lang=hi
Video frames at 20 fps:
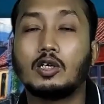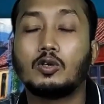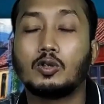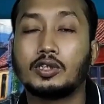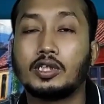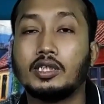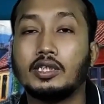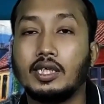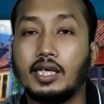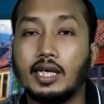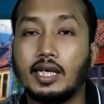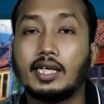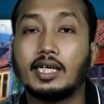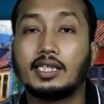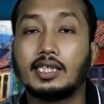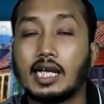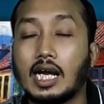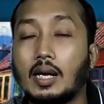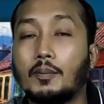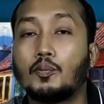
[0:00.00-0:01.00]
आज का क्वेश्चन ये
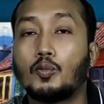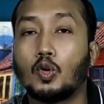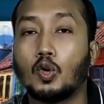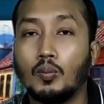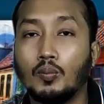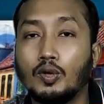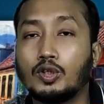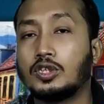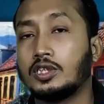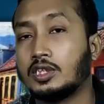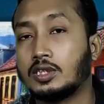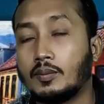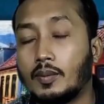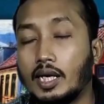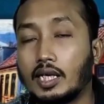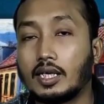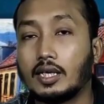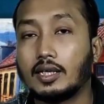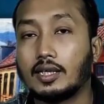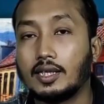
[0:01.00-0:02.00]
है कि क्या आप क्रोम बुक्स
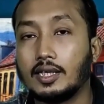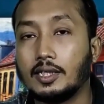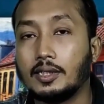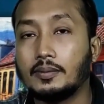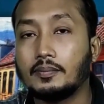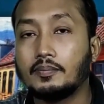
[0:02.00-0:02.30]
इस्तेमाल करते